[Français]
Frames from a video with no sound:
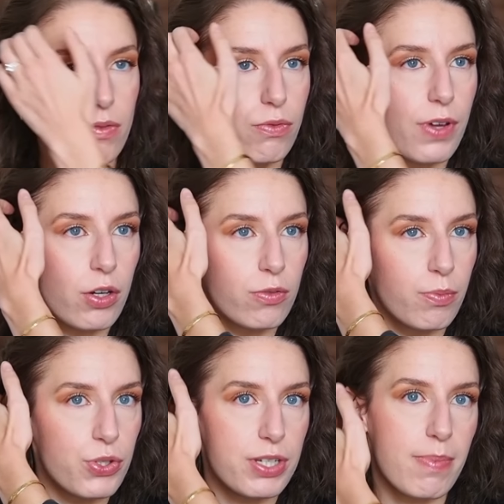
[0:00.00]
vous faire une
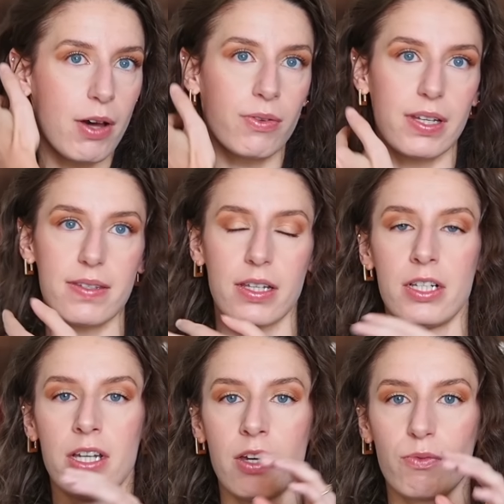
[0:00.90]
petite parenthèse.
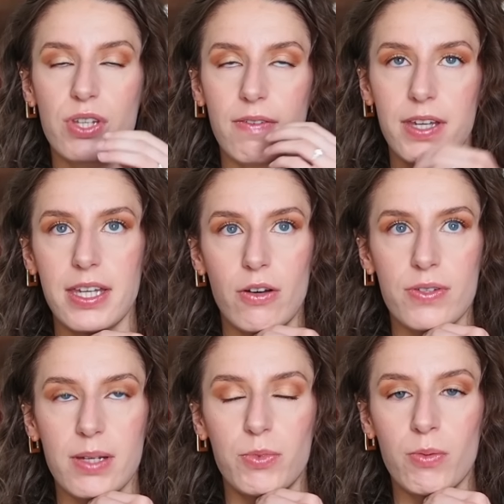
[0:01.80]
Vous savez, en
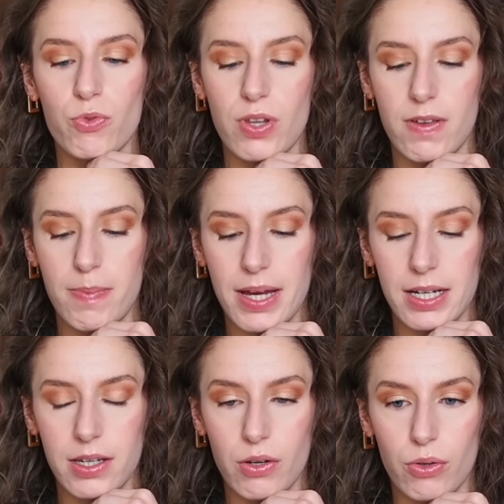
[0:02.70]
septembre, je vous avais
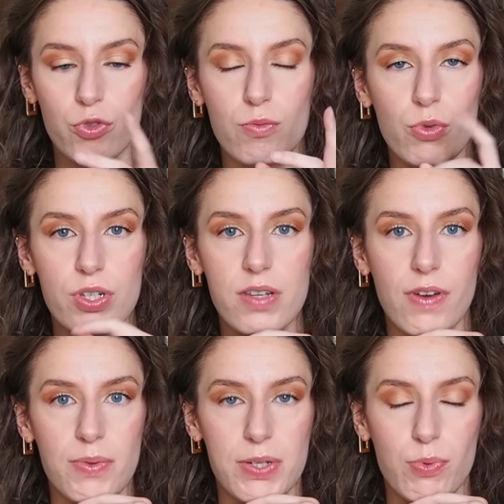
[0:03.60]
parlé euh, d'une modif
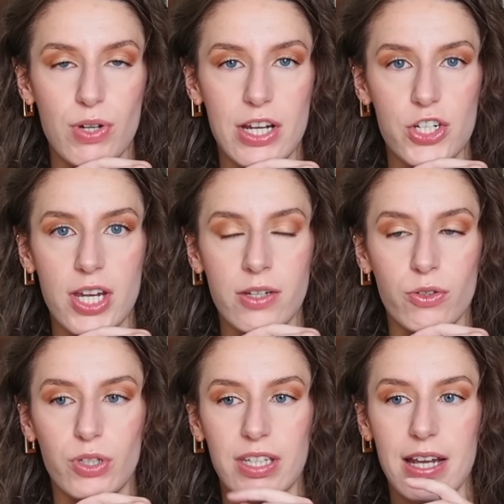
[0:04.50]
un petit peu de la
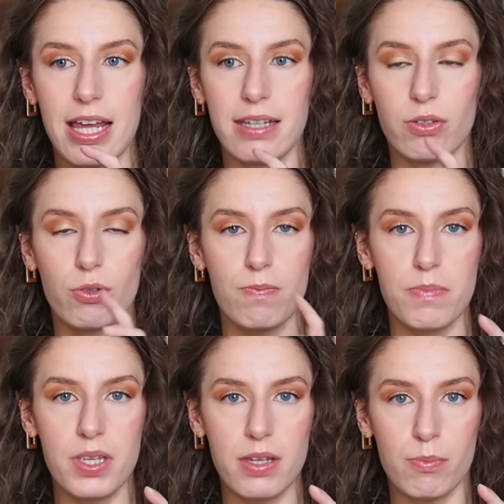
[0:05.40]
chaîne qui allait être
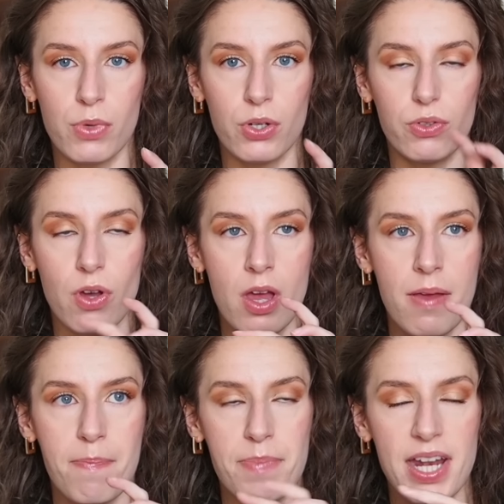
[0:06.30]
mi-mode
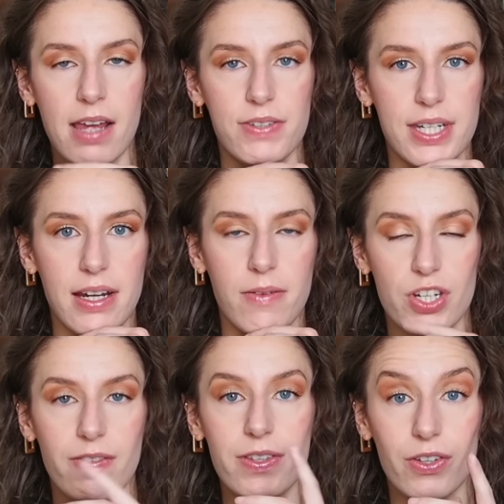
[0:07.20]
mi-lifestyle.
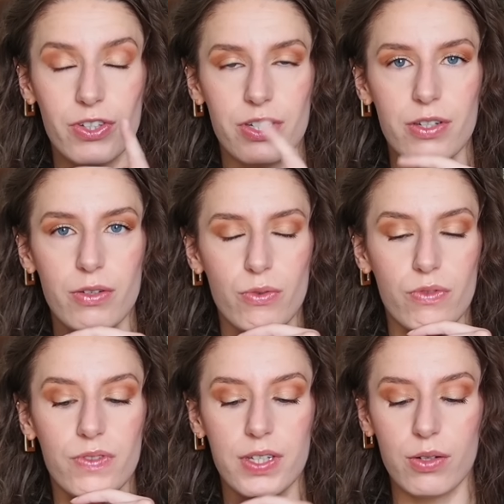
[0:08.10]
J'avais sorti
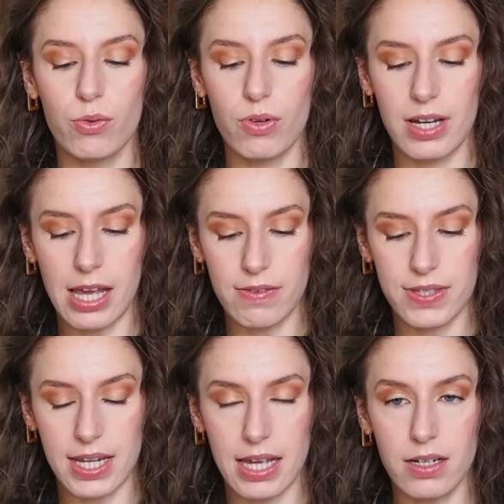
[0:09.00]
une vidéo
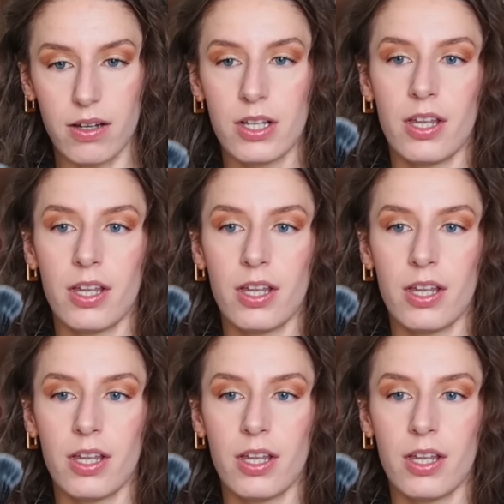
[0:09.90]
lifestyle